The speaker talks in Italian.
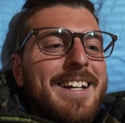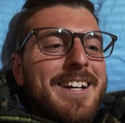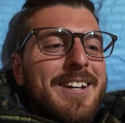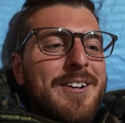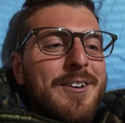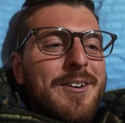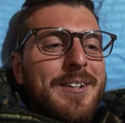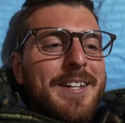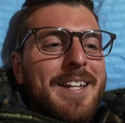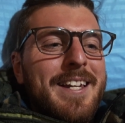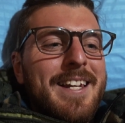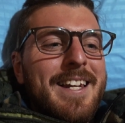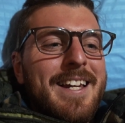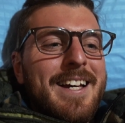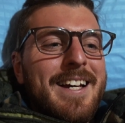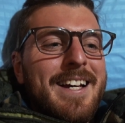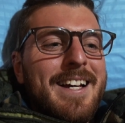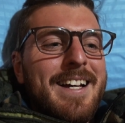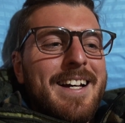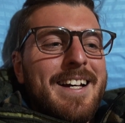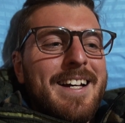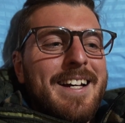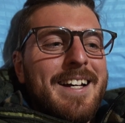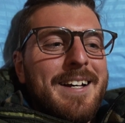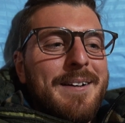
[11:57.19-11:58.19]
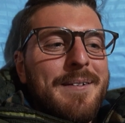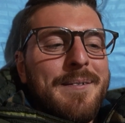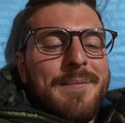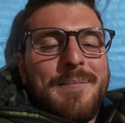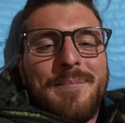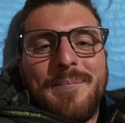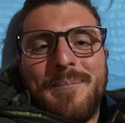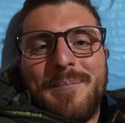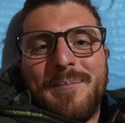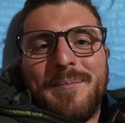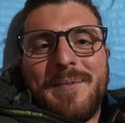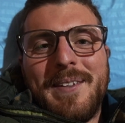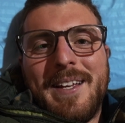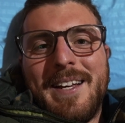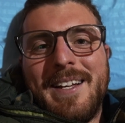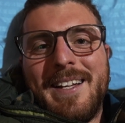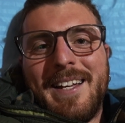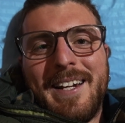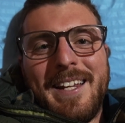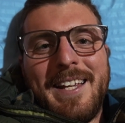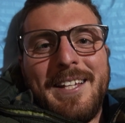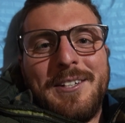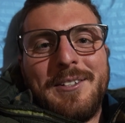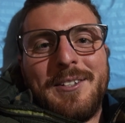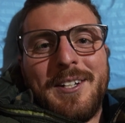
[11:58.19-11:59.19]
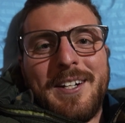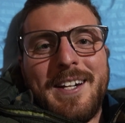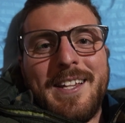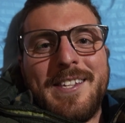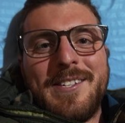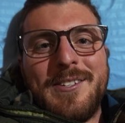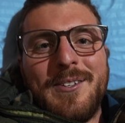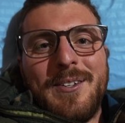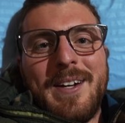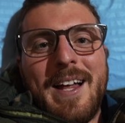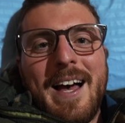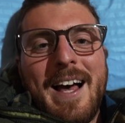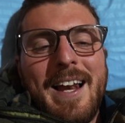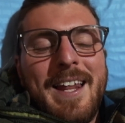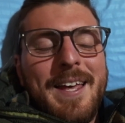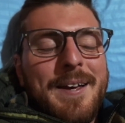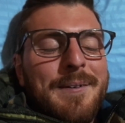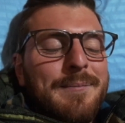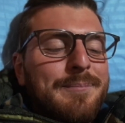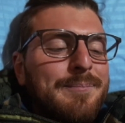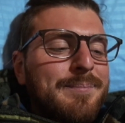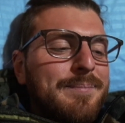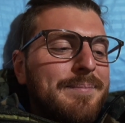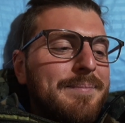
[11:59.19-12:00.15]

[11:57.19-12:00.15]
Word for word: con il eh, rito tradizionale.